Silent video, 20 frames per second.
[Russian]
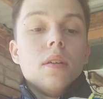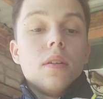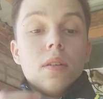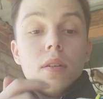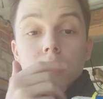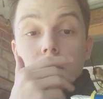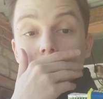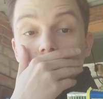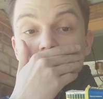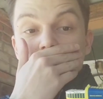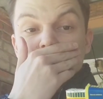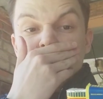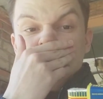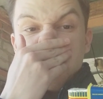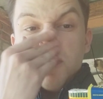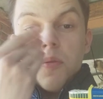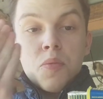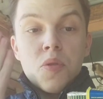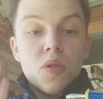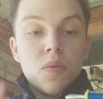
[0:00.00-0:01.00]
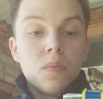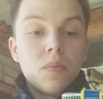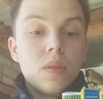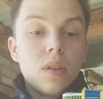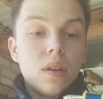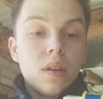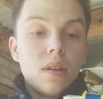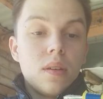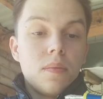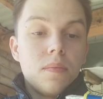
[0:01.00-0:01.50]
А, в
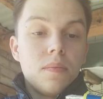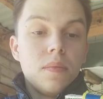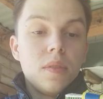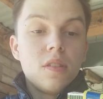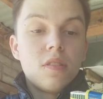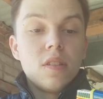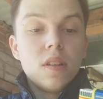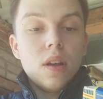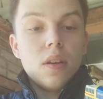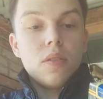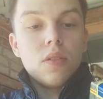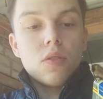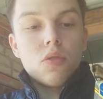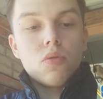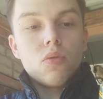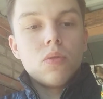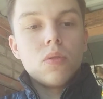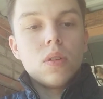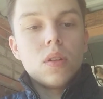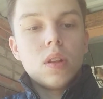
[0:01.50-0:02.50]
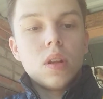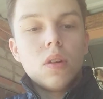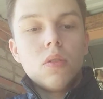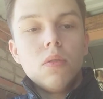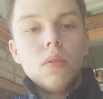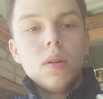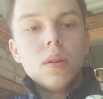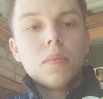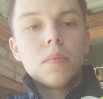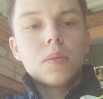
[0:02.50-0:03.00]
общем-то, не знаю я, что это
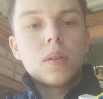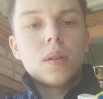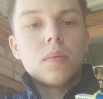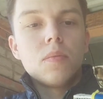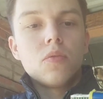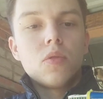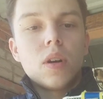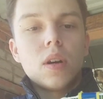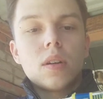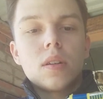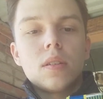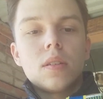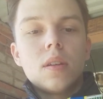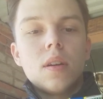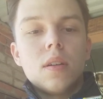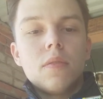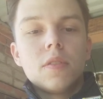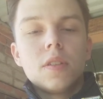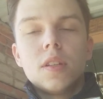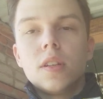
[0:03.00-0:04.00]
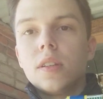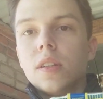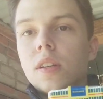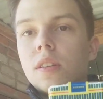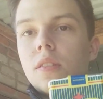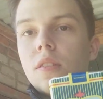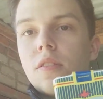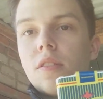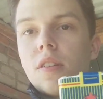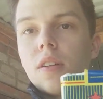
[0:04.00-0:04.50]
такое, потому как я в
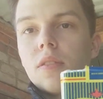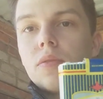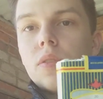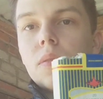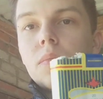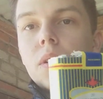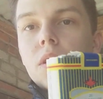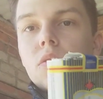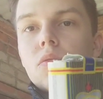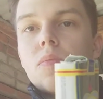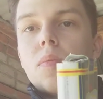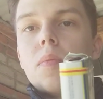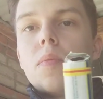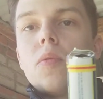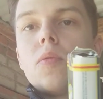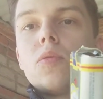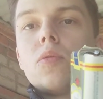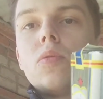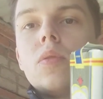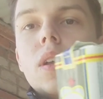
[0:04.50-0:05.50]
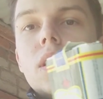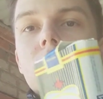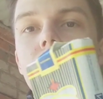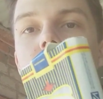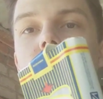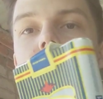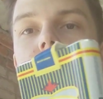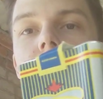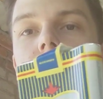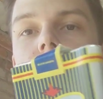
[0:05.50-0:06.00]
интернете искал информацию по поводу
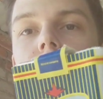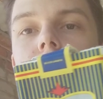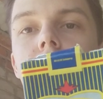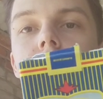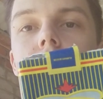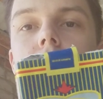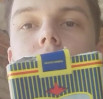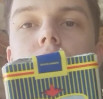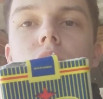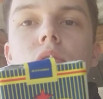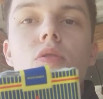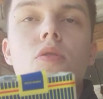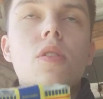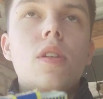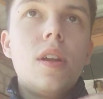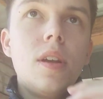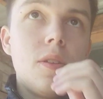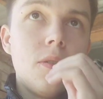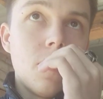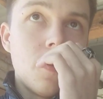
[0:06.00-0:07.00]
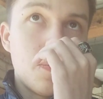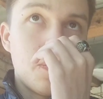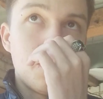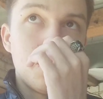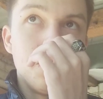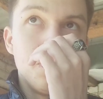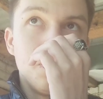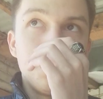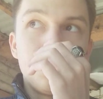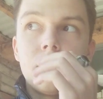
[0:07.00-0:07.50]
данных сигарет, но, к сожалению,
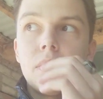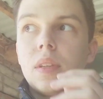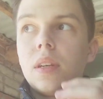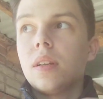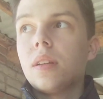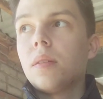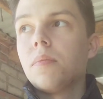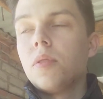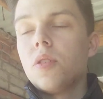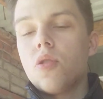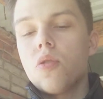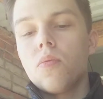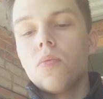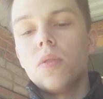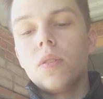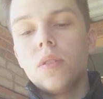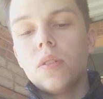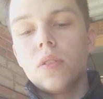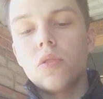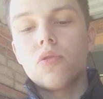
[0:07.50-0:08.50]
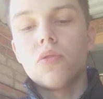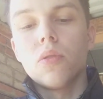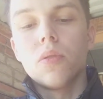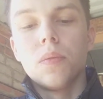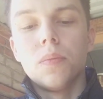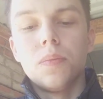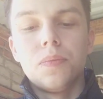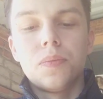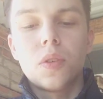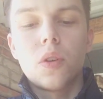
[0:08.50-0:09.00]
я там ничего не
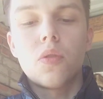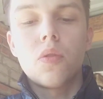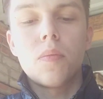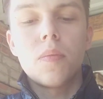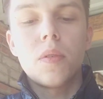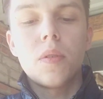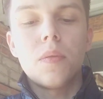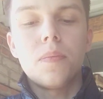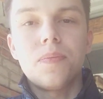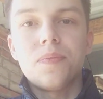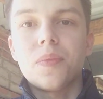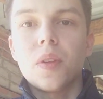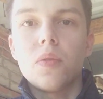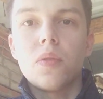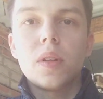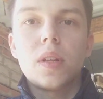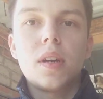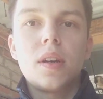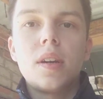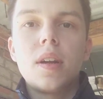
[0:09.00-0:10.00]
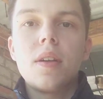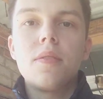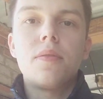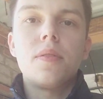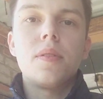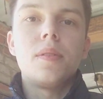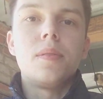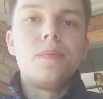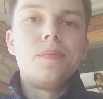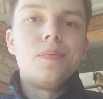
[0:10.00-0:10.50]
нашел, кроме
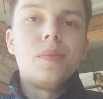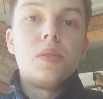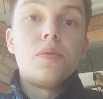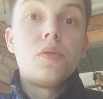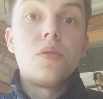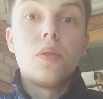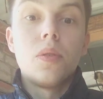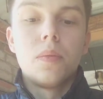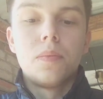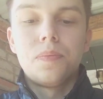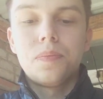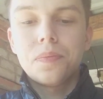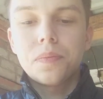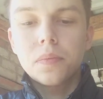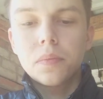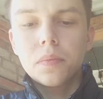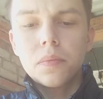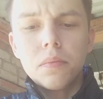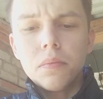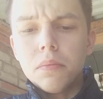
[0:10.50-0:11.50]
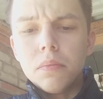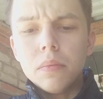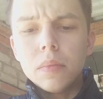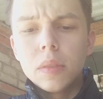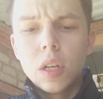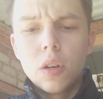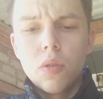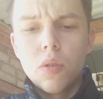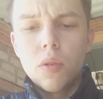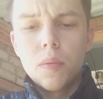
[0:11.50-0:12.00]
фотографий и все.
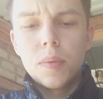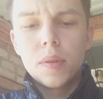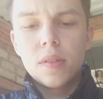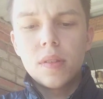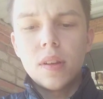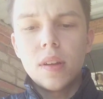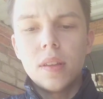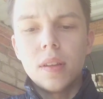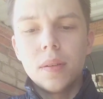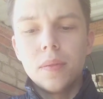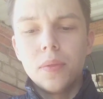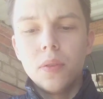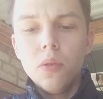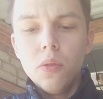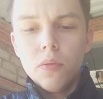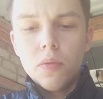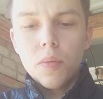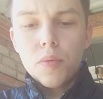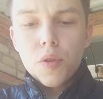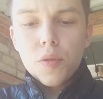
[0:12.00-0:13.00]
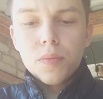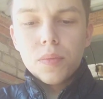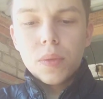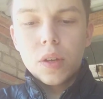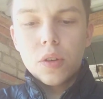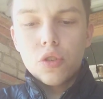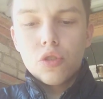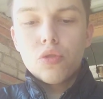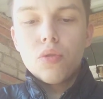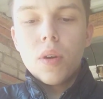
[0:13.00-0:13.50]
Никакого описания. Ну, в
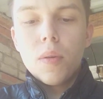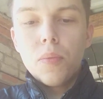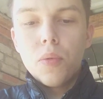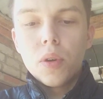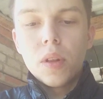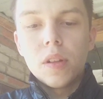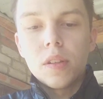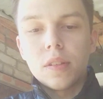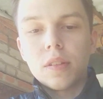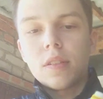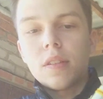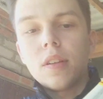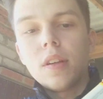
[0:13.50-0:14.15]
общем-то, что я понял.